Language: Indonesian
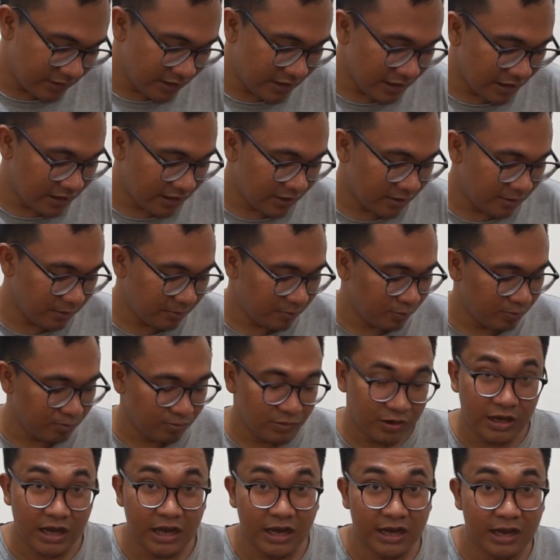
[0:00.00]
yang
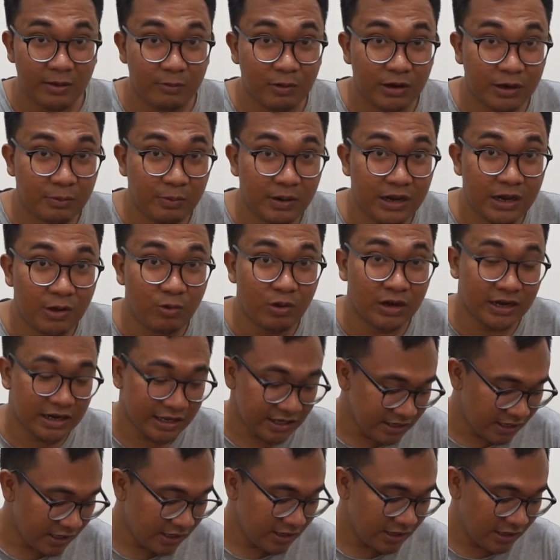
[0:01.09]
agak berbeda
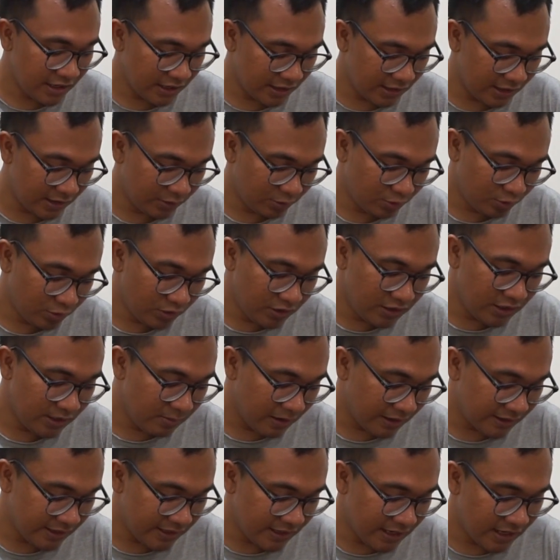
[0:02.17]
warnanya yaitu di
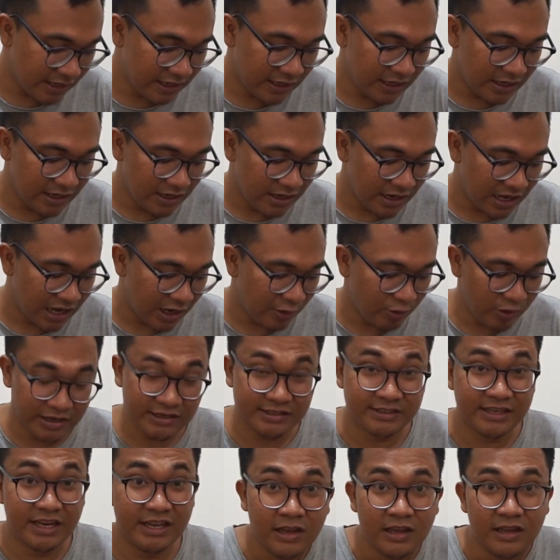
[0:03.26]
bagian
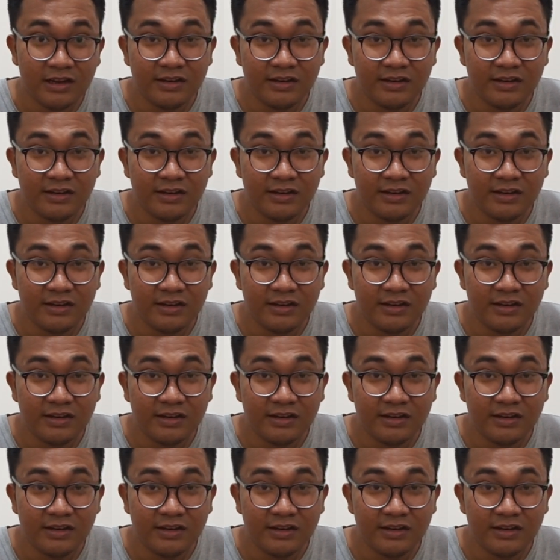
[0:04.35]
AWSD.